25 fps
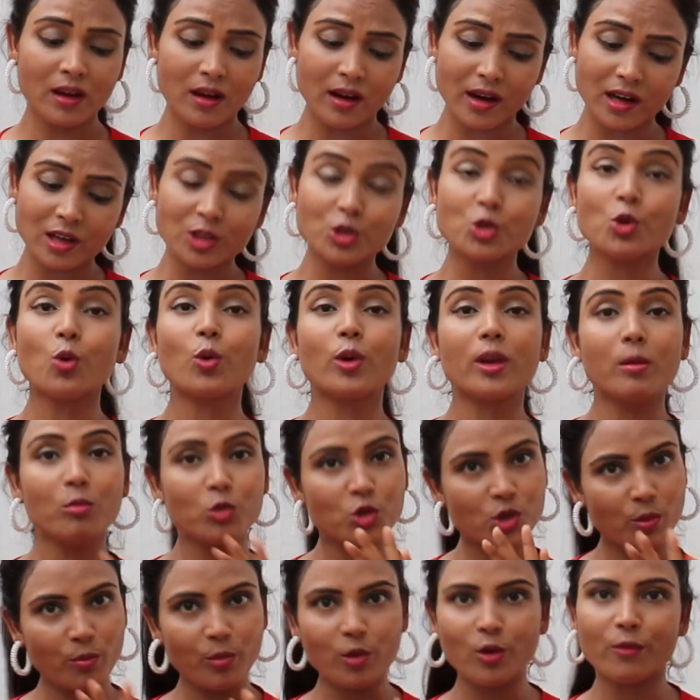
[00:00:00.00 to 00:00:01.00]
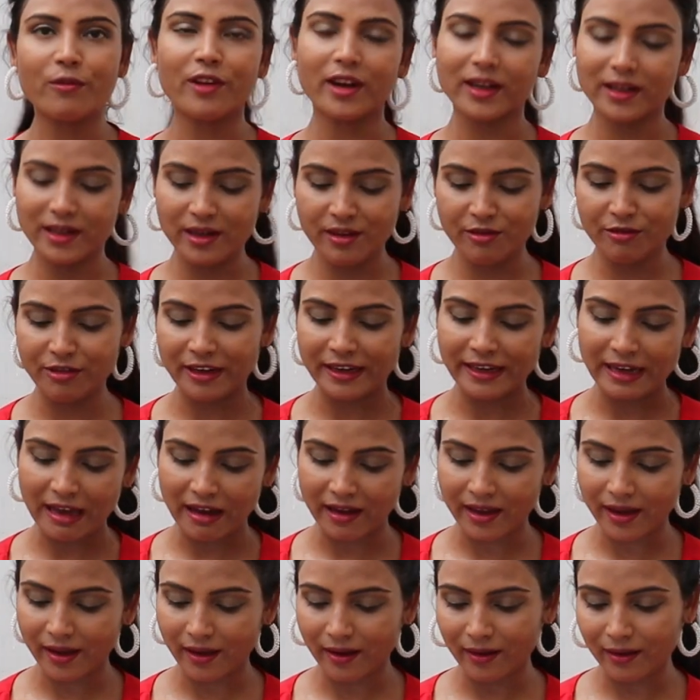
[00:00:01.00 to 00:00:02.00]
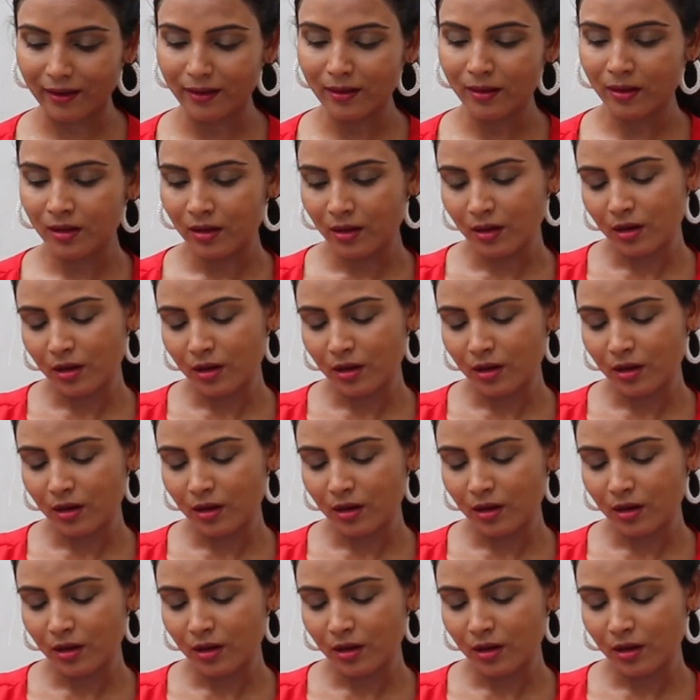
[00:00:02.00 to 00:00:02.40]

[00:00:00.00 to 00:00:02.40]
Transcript: एंड जो कि मुझे परफेक्टली फिट आया है